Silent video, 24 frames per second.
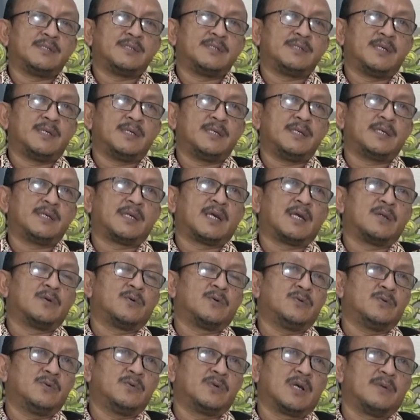Jadi kalau
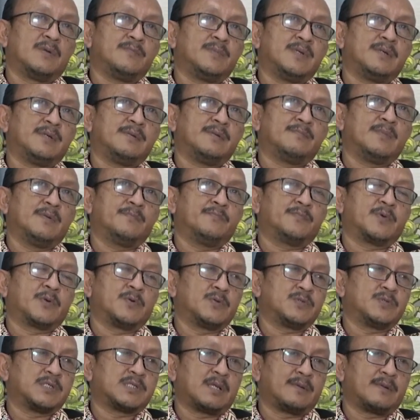dulu kami
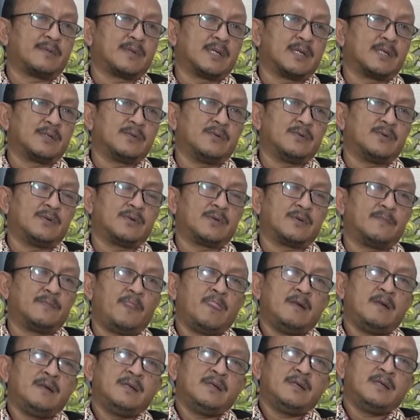memproduksi tanaman anggur,
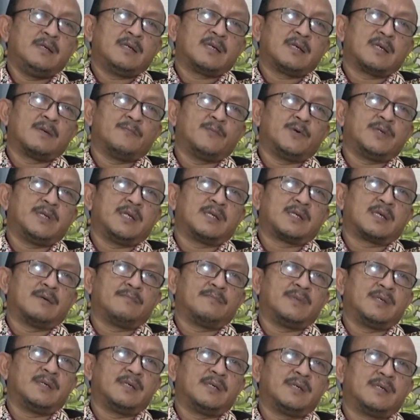kemudian
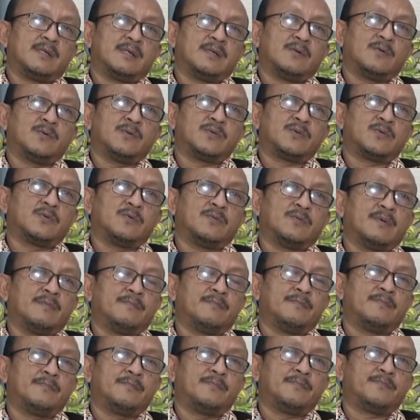kami untuk
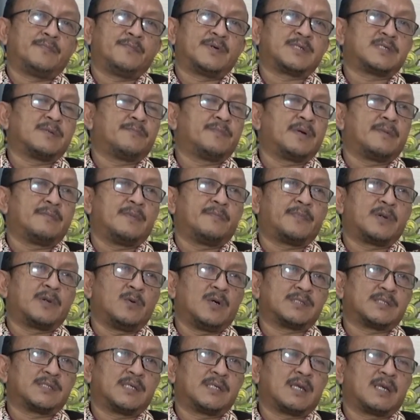mempercepat
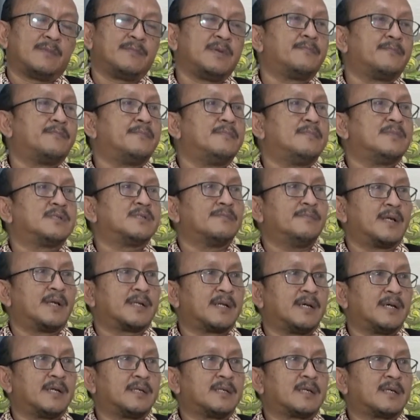perluasan kami
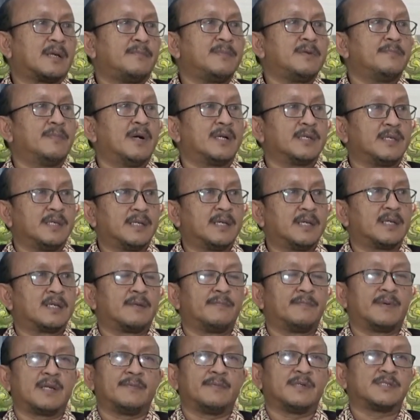sebarkan, kami bagikan
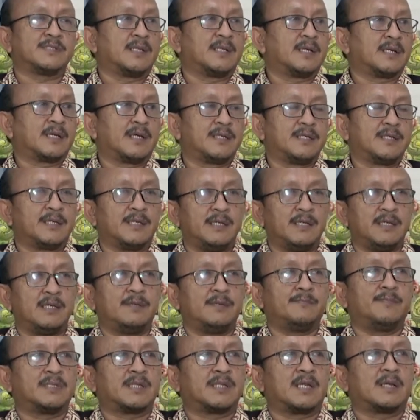kepada masyarakat yang
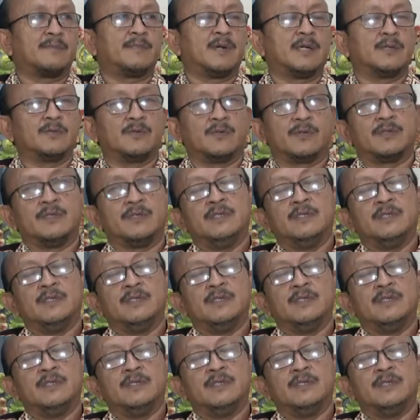ingin bertanam anggur.